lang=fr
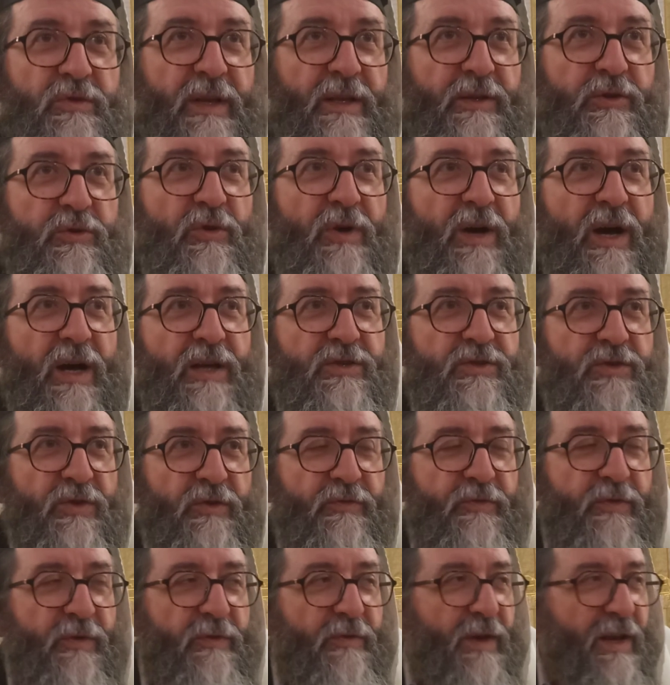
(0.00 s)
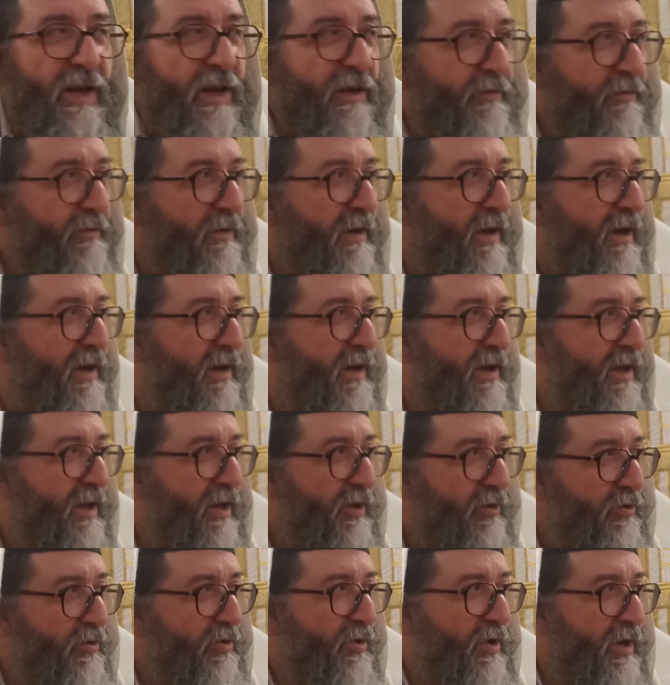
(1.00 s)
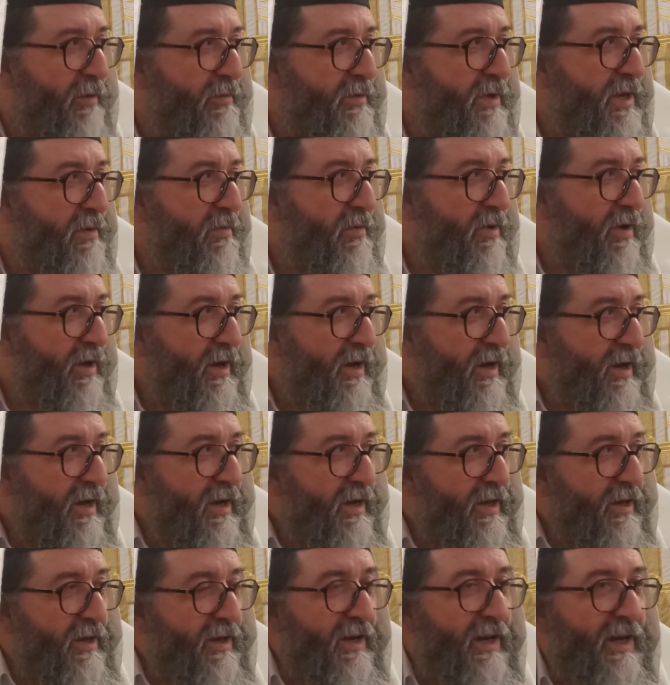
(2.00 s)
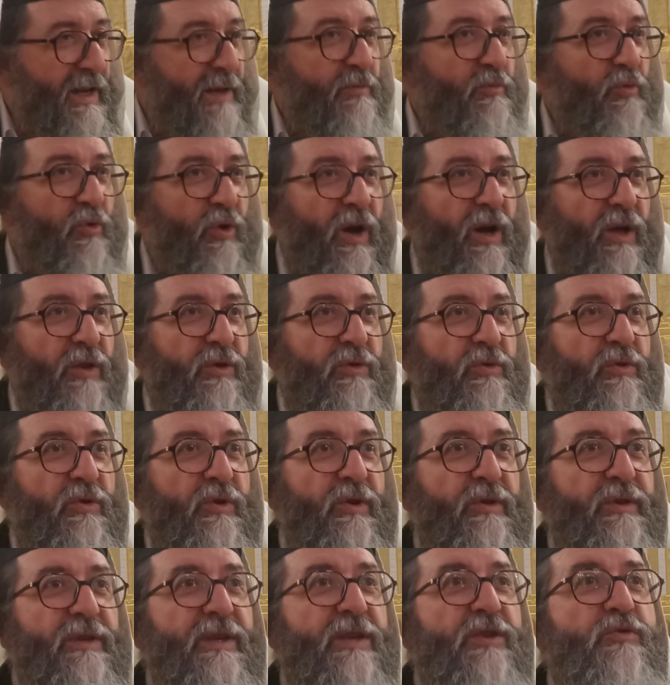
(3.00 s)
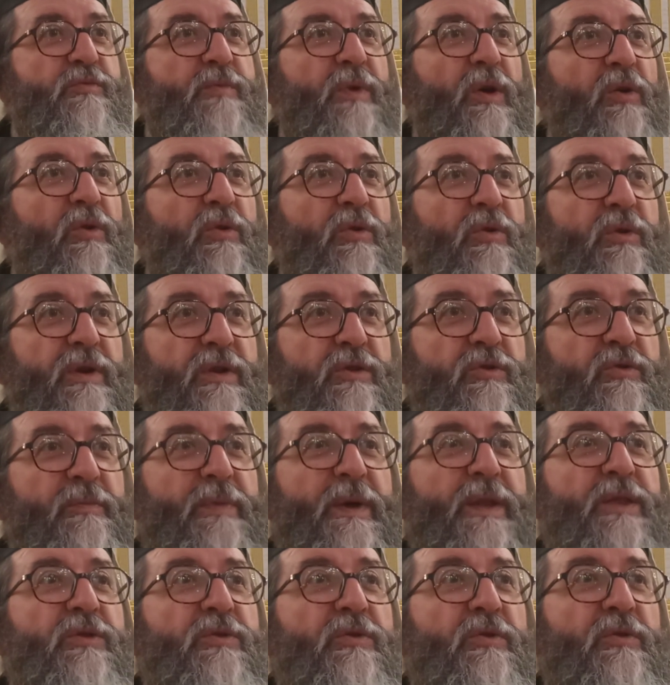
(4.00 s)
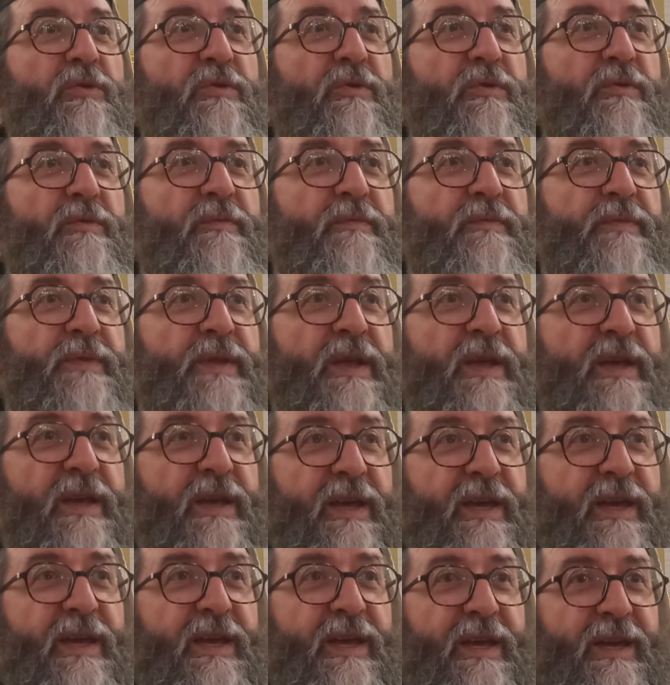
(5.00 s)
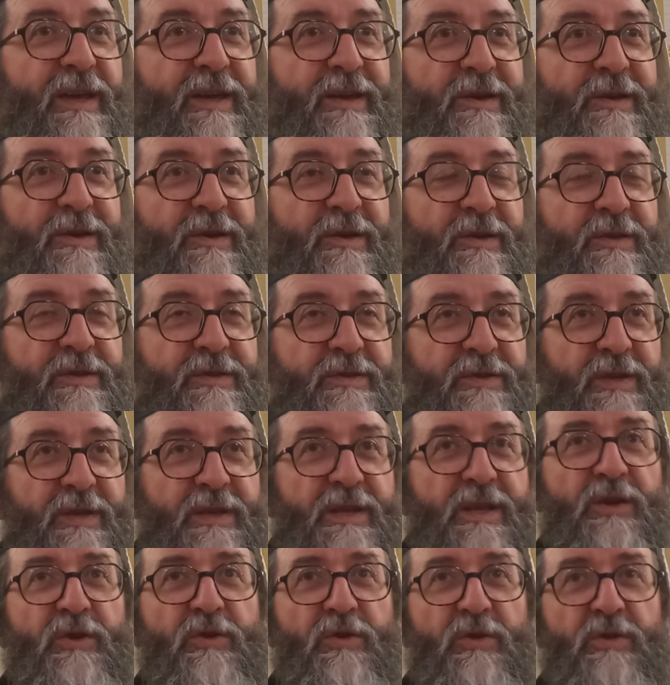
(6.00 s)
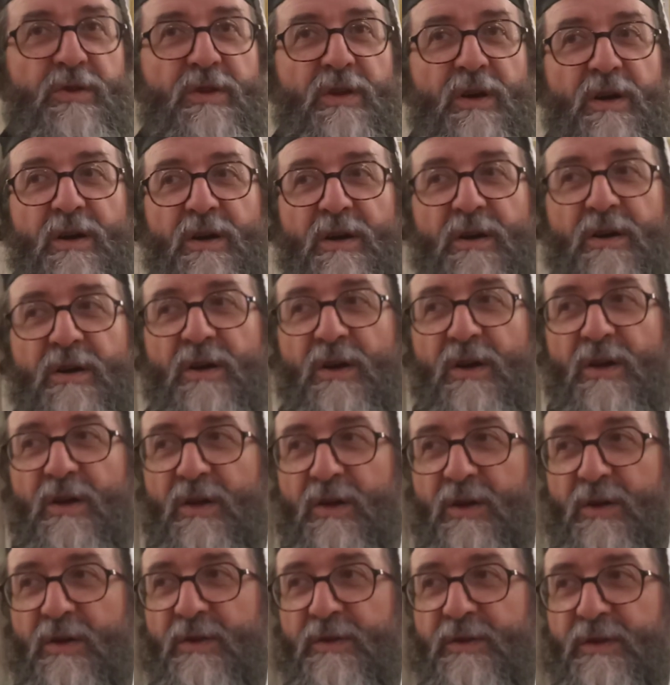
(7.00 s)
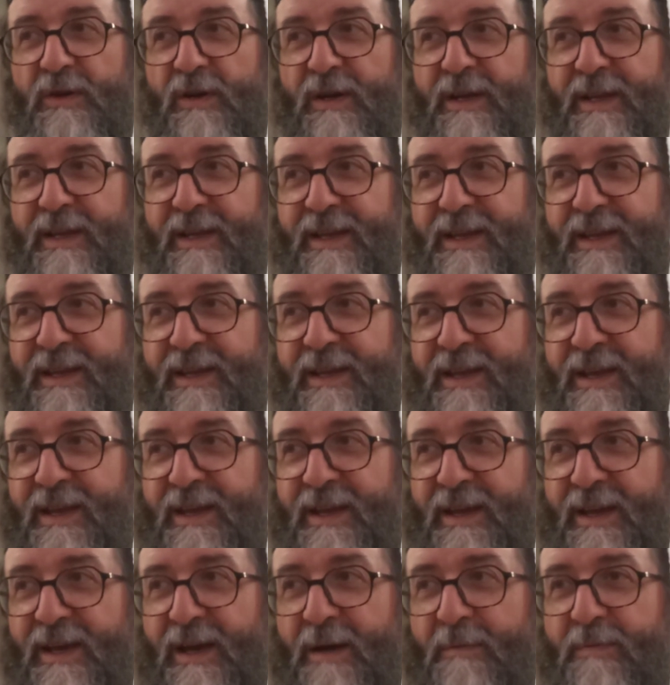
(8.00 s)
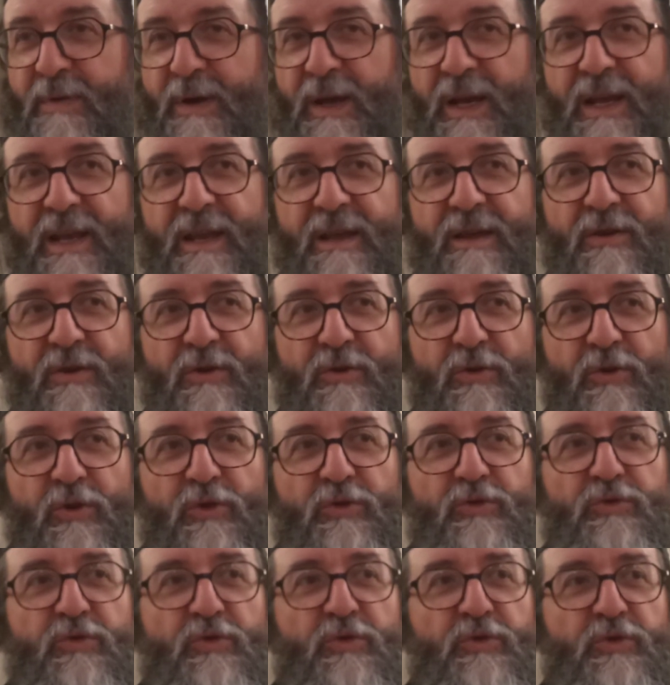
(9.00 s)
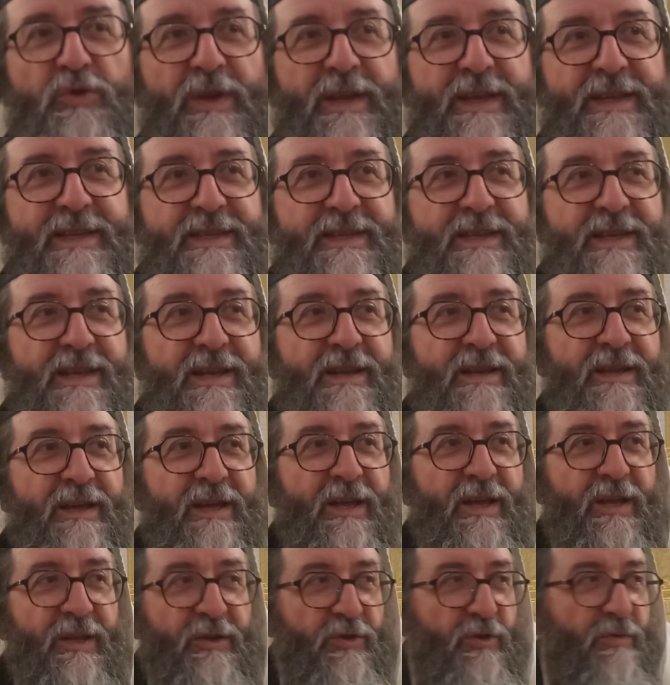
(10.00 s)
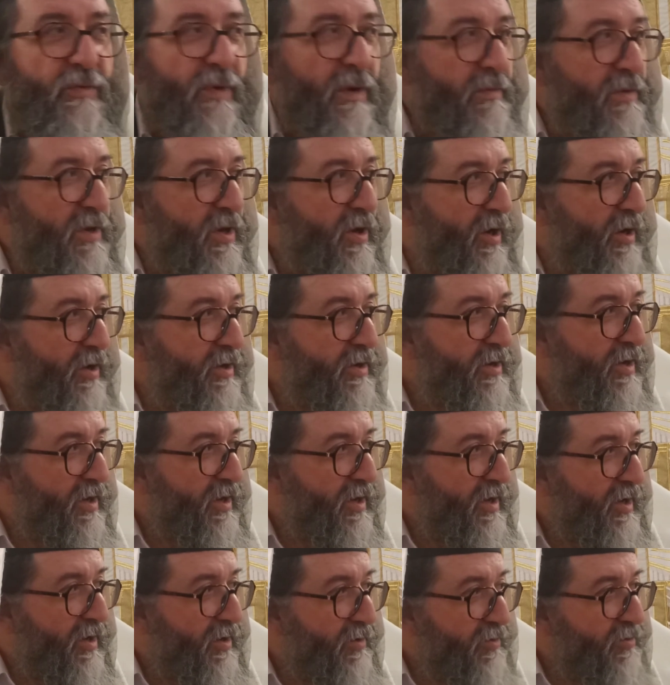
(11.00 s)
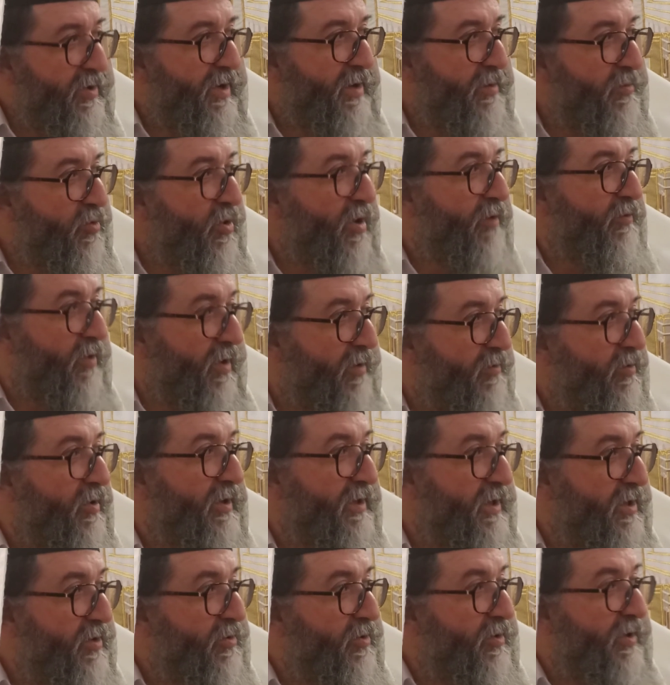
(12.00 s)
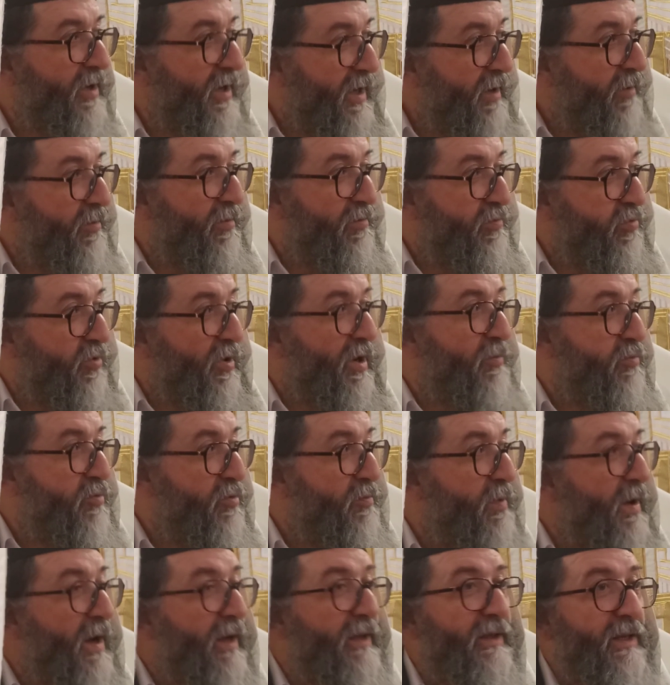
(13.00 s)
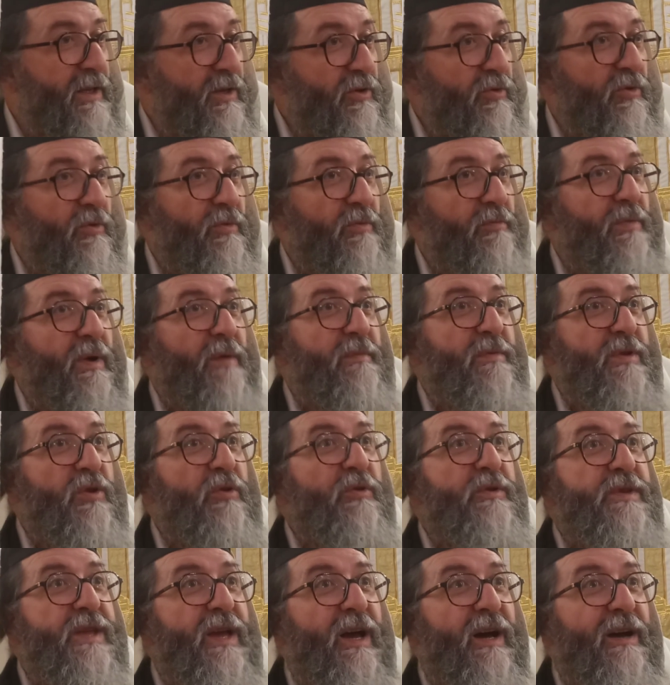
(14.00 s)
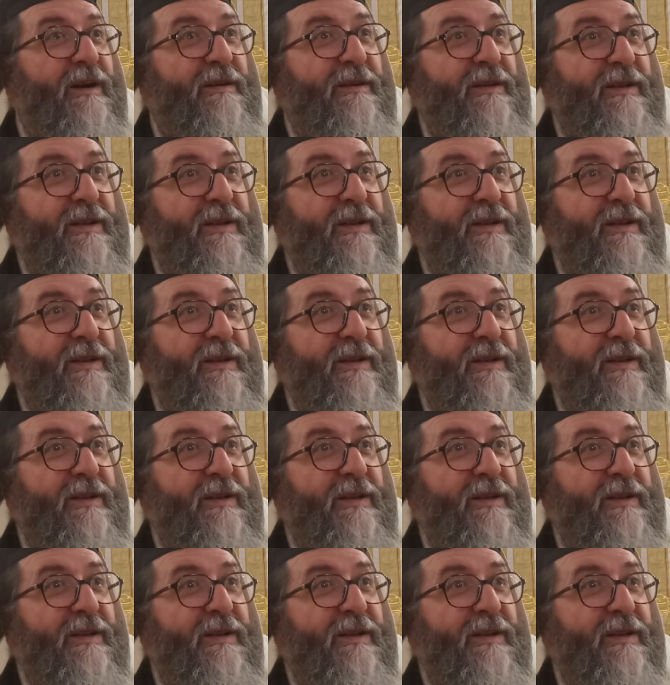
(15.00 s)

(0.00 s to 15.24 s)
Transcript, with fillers: la Torah, sauf vers la fin de la Bible, euh, les mois n'ont que des numéros, ils n'ont pas de nom. Et euh, ce n'est que dans, dans les, après le retour de l'exil de Babylone où les mois vont avoir des noms, et pour la plupart des noms babyloniens.